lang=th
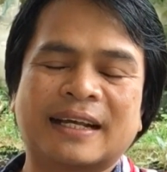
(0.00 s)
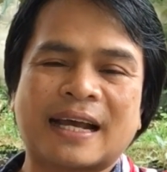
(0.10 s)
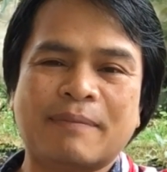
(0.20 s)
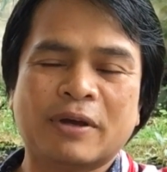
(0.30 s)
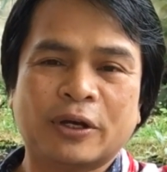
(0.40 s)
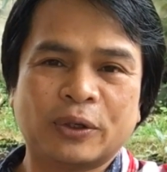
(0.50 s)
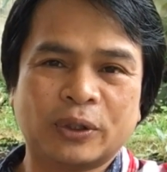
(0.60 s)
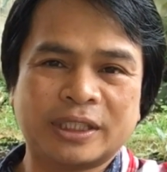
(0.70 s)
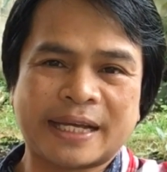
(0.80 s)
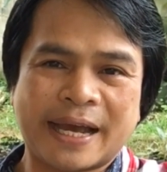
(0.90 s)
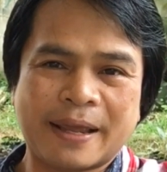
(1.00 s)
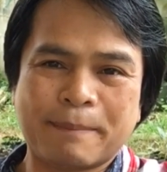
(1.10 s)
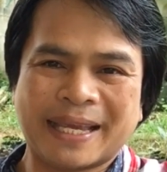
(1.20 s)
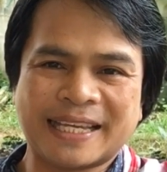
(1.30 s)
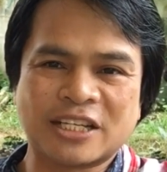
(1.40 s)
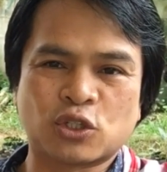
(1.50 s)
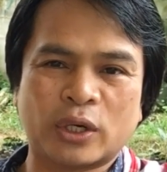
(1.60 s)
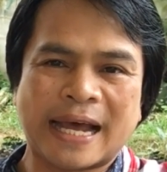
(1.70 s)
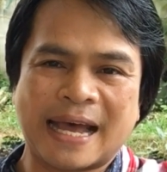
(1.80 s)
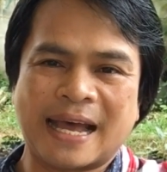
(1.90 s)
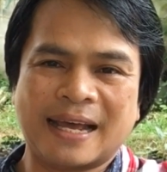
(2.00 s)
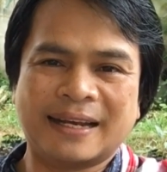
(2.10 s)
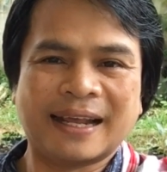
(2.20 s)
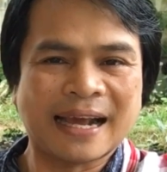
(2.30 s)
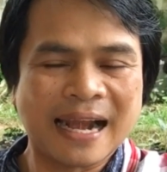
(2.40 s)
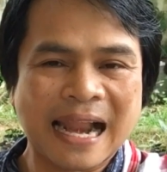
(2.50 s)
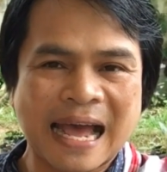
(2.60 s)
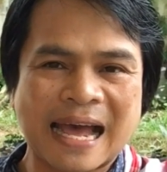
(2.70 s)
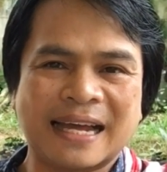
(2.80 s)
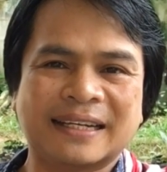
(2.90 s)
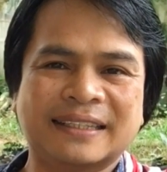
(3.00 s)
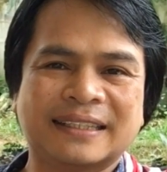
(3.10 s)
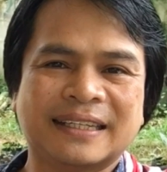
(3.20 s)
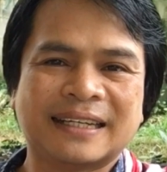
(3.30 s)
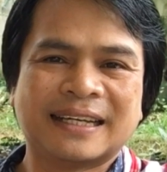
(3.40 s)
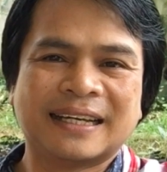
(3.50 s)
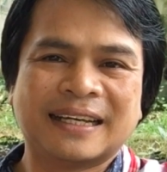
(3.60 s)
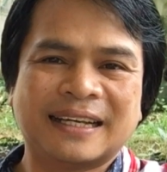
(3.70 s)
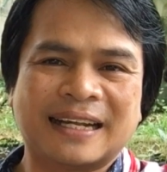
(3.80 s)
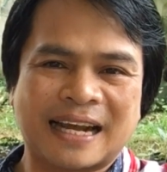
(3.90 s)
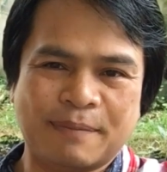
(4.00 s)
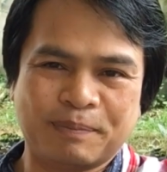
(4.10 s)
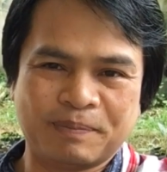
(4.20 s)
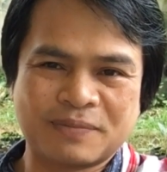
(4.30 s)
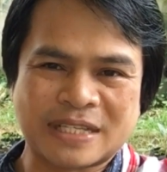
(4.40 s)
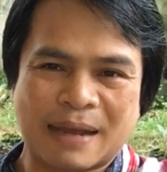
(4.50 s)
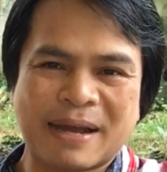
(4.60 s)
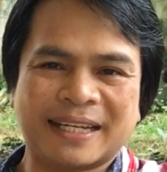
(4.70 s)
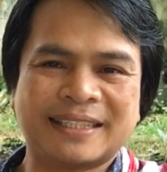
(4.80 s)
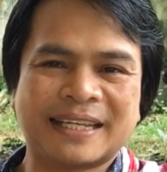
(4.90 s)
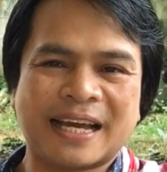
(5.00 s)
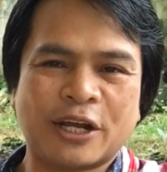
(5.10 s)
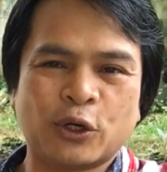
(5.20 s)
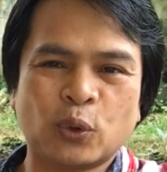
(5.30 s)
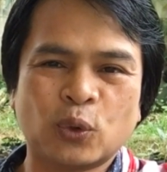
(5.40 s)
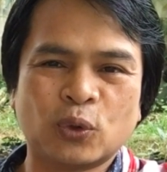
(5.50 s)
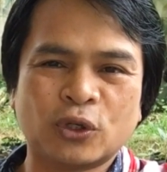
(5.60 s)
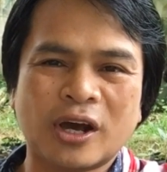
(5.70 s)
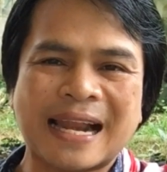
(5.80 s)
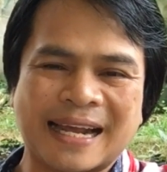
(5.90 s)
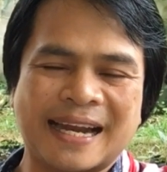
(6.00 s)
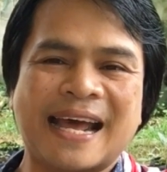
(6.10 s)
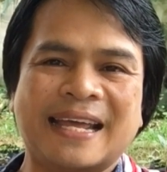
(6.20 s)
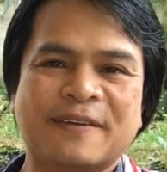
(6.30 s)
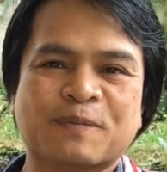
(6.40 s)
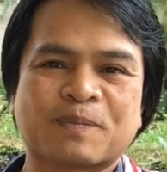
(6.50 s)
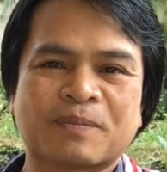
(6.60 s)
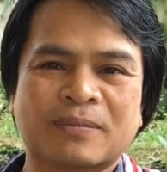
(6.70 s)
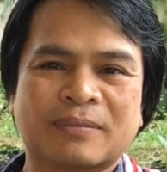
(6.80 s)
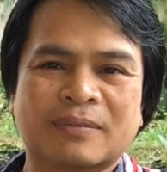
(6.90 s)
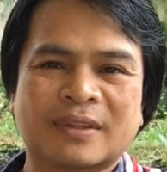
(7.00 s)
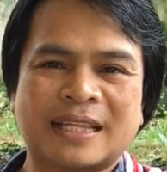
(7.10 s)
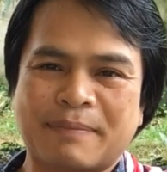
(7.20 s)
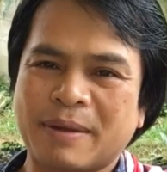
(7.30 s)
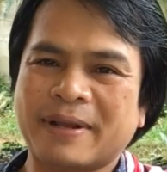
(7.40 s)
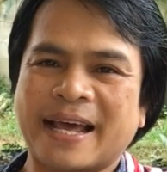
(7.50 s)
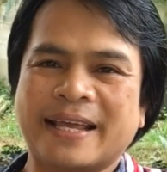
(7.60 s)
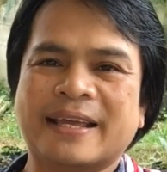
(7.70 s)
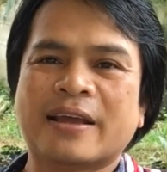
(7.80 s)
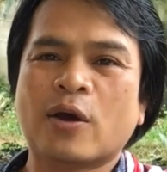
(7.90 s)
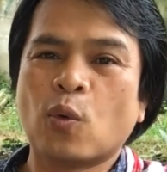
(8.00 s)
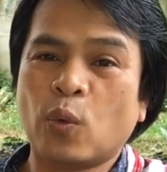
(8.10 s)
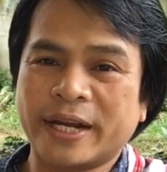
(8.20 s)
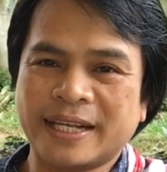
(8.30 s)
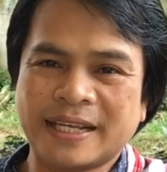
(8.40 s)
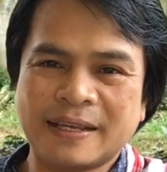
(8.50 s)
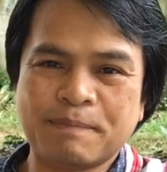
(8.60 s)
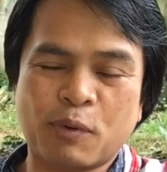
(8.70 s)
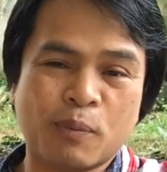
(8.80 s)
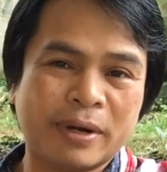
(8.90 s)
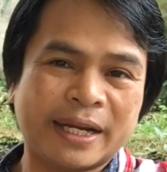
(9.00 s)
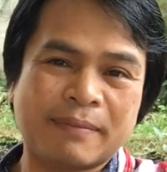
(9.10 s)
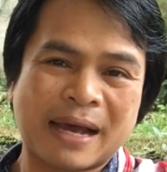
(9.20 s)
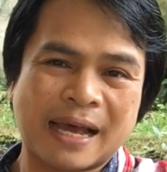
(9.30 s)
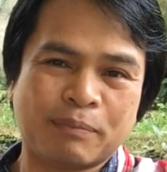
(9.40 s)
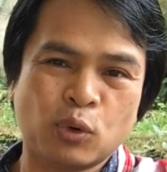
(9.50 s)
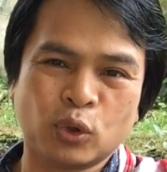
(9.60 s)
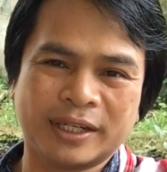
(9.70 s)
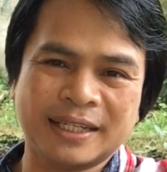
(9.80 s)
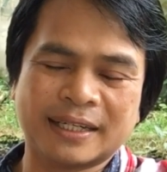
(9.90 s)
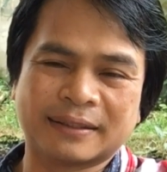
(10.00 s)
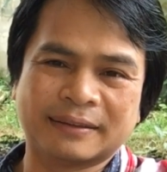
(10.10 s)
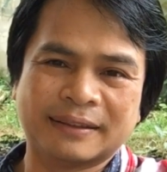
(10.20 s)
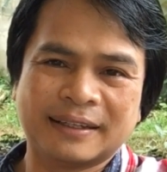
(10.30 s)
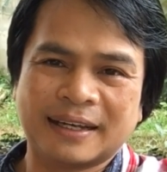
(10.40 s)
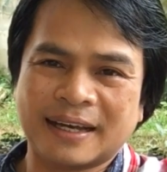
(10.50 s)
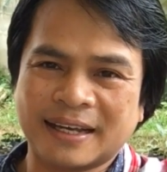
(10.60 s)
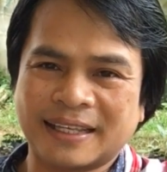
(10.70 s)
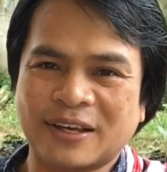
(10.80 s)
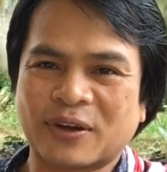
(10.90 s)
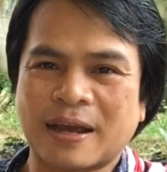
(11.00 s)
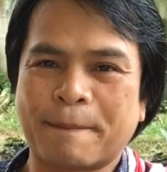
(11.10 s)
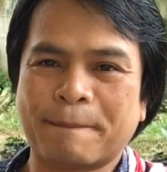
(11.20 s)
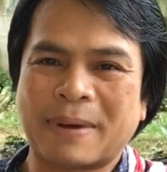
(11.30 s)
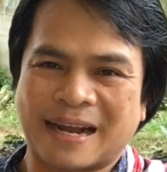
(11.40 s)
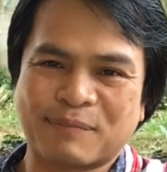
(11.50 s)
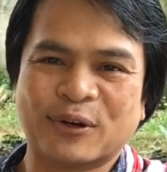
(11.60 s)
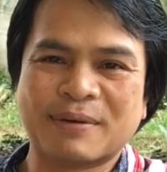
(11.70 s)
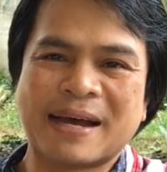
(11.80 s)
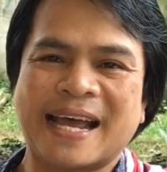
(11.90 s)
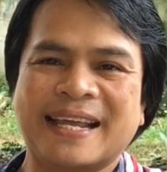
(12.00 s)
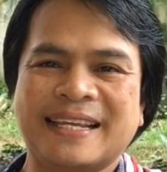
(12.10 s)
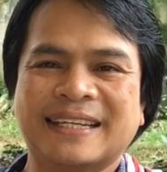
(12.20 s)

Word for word: นะครับโดยใช้เบกกิ้งโซดาในการล้างนะครับสามารถที่จะดูย้อนหลังได้แต่ไม่เป็นไรวันนี้ผมไม่ได้มาพูดเรื่องเกี่ยวกับผักผลไม้